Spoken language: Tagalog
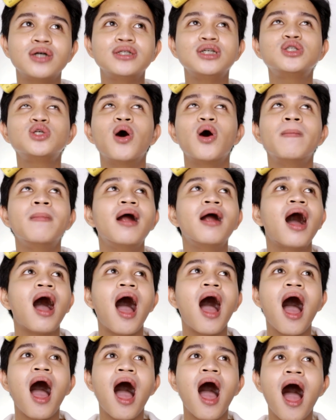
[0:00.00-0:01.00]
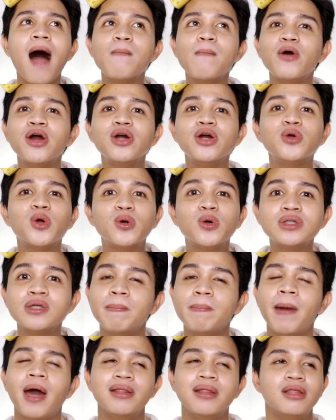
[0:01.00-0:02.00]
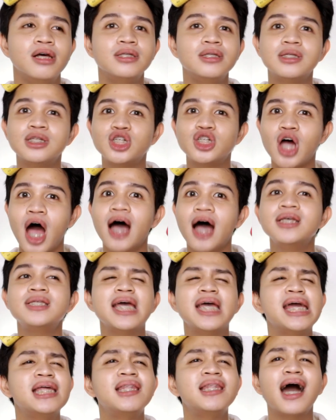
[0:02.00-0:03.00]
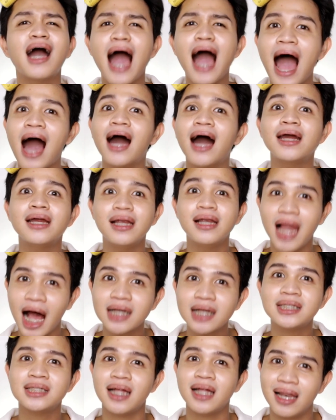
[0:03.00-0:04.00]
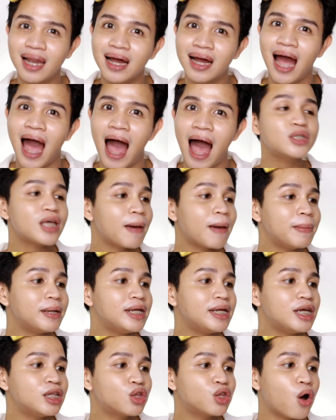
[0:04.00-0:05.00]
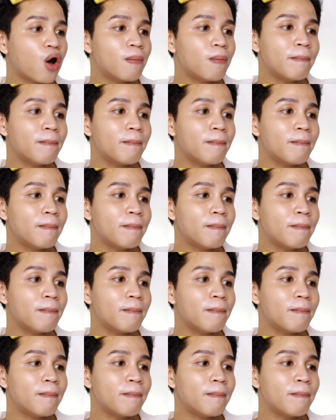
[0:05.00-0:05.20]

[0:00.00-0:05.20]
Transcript: kasi sobrang amoy rose petals siya as in nakaka-relax talaga. So sabi dito,